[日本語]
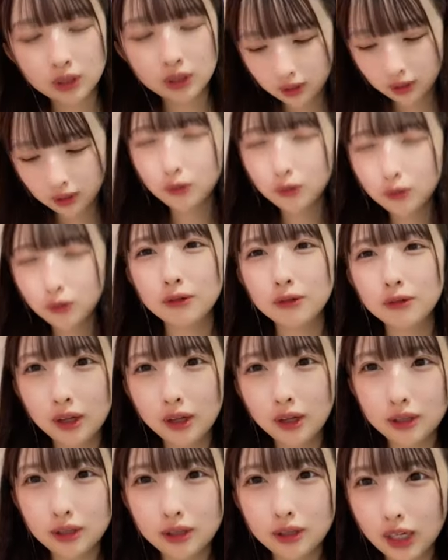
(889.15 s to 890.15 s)
ねえ
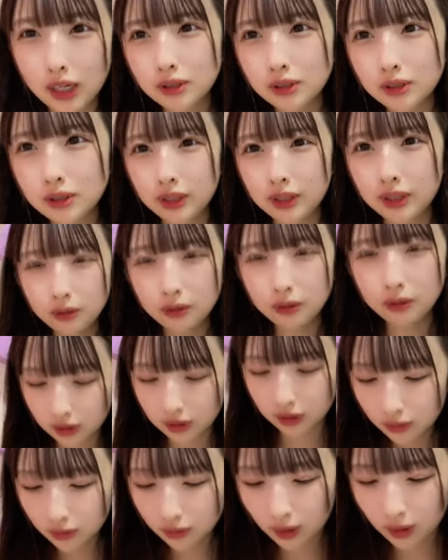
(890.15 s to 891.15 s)
コメント欄
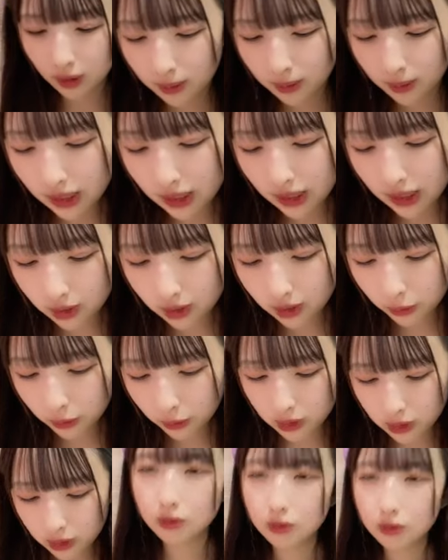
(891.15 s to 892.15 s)
に
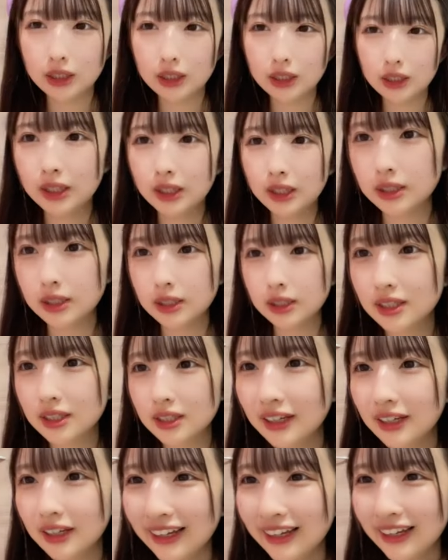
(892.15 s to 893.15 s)
私のお団子部
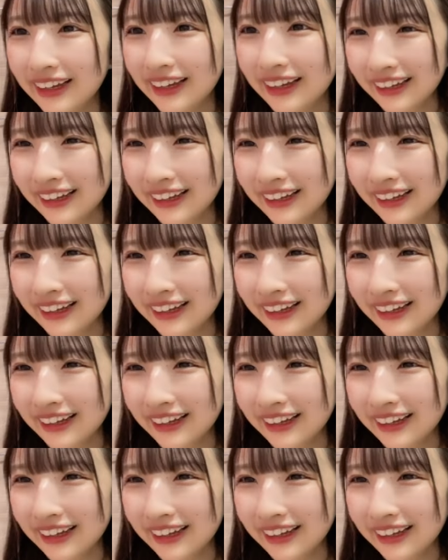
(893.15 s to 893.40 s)
屋を